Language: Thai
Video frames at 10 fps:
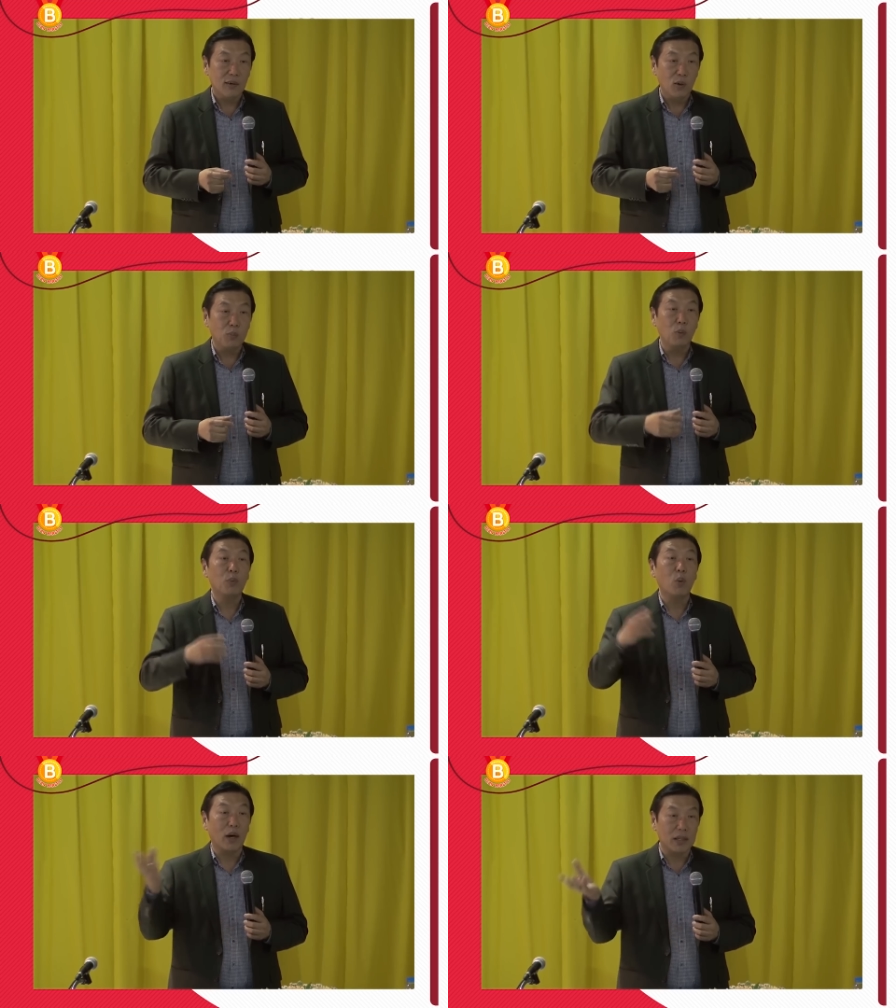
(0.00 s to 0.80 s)
โรคภูมิ
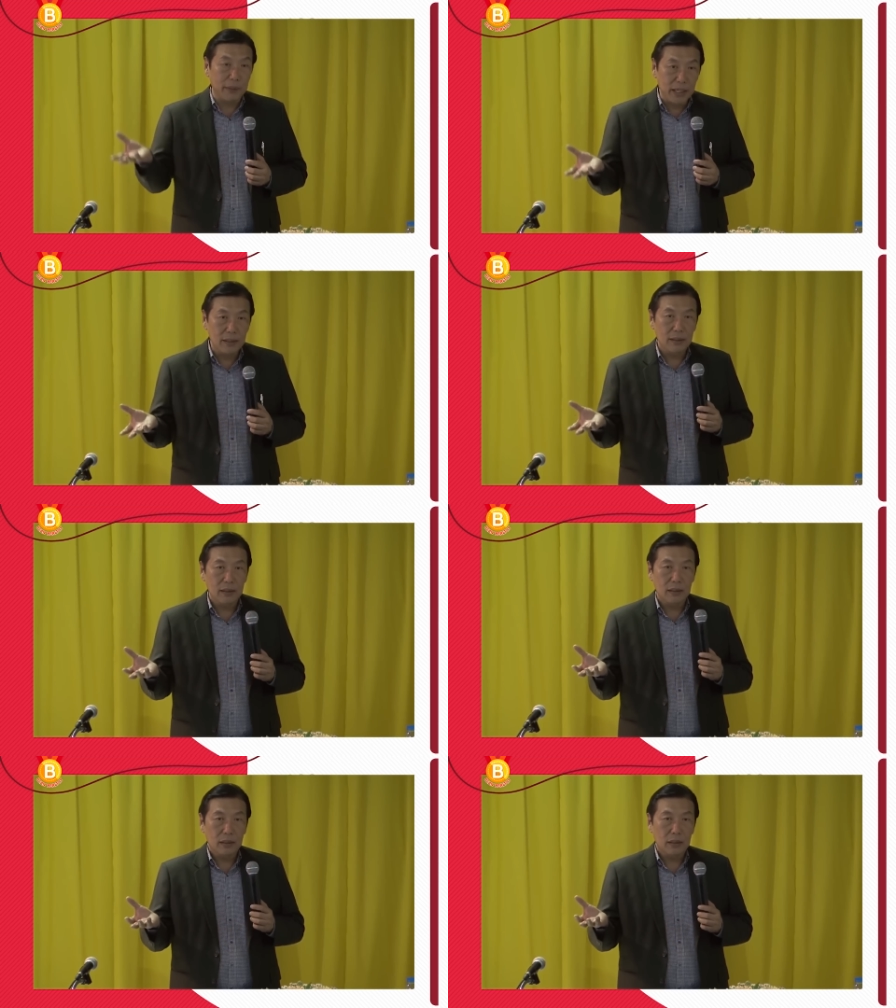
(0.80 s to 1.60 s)
พวงใช่ไหม
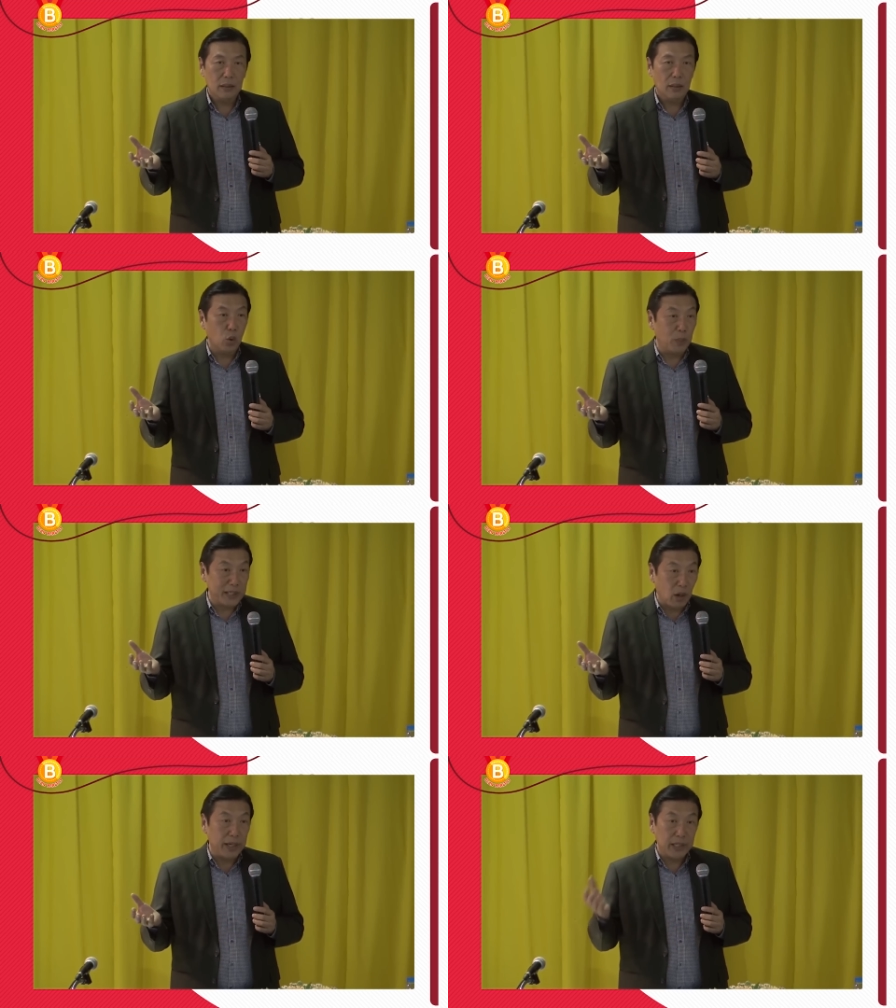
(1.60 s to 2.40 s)
รูมา
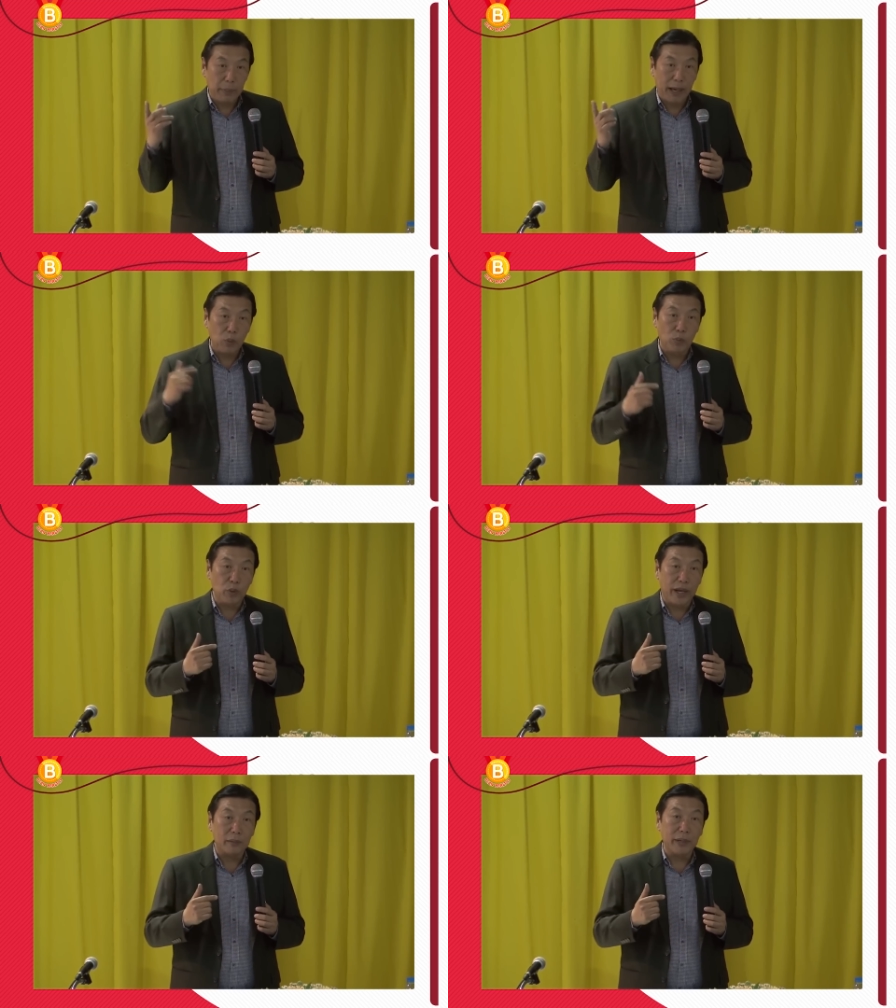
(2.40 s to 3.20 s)
ตอยใช่แพ้ภูมิ
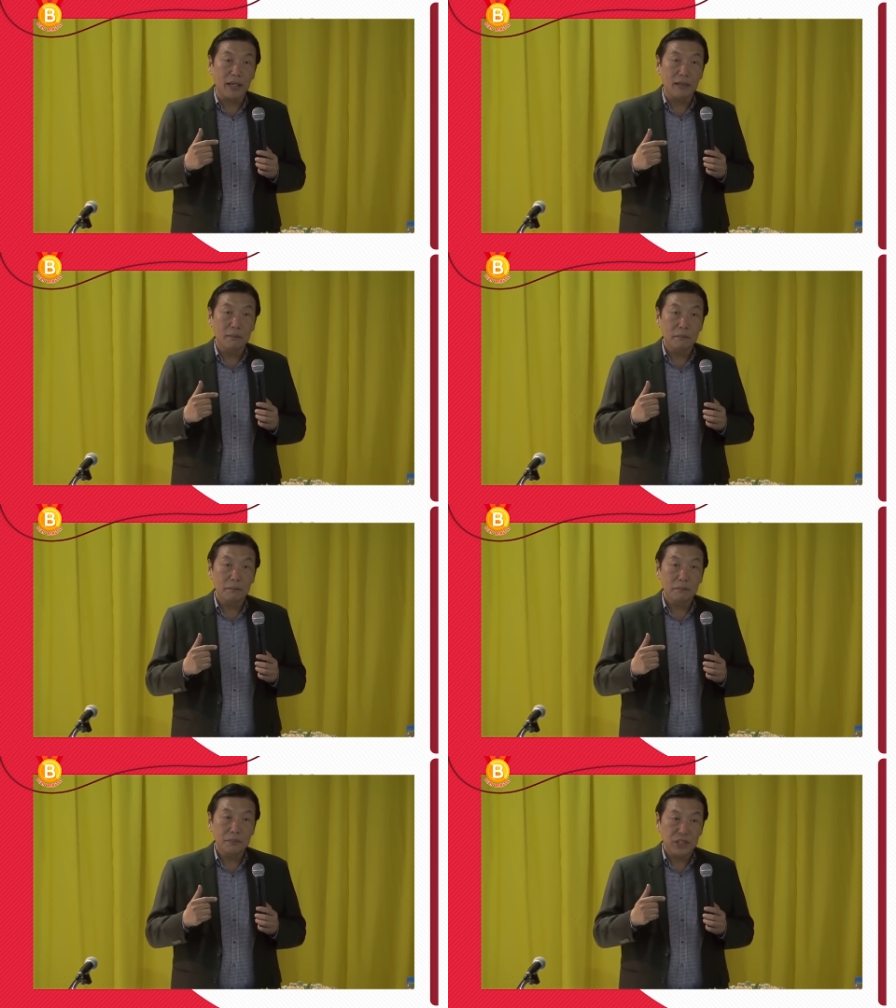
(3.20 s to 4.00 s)
ตัวเองไหม
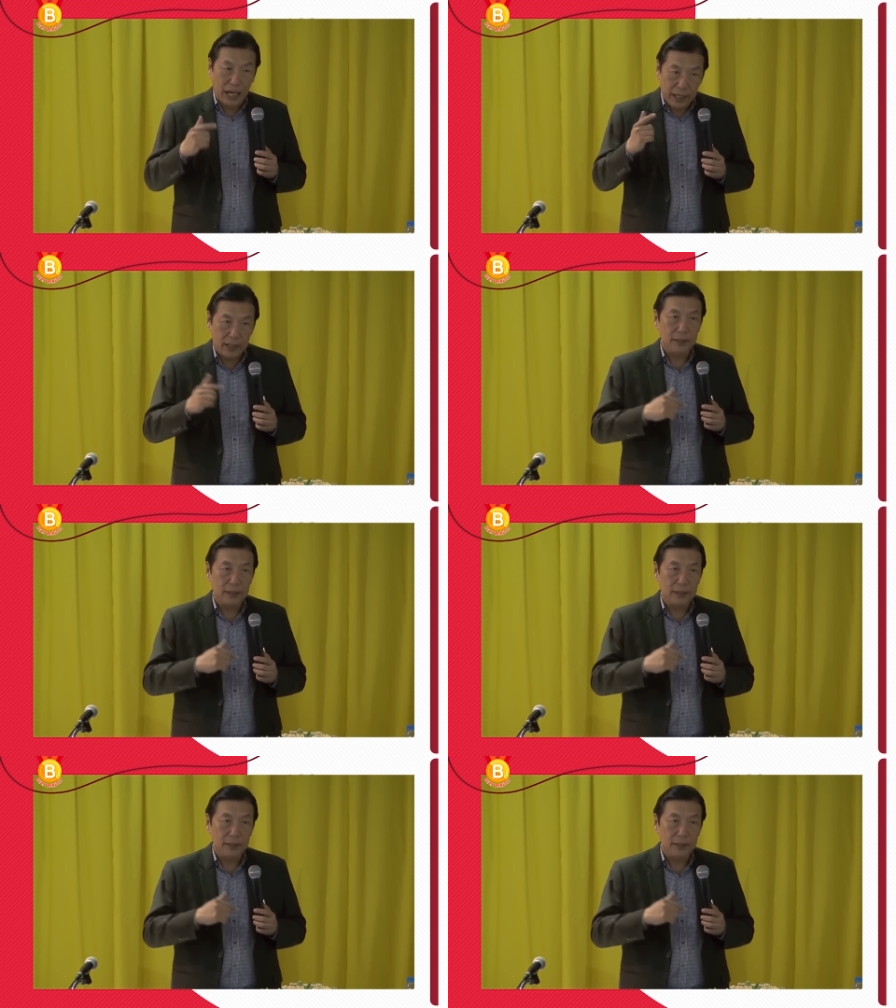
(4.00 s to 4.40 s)
ใช่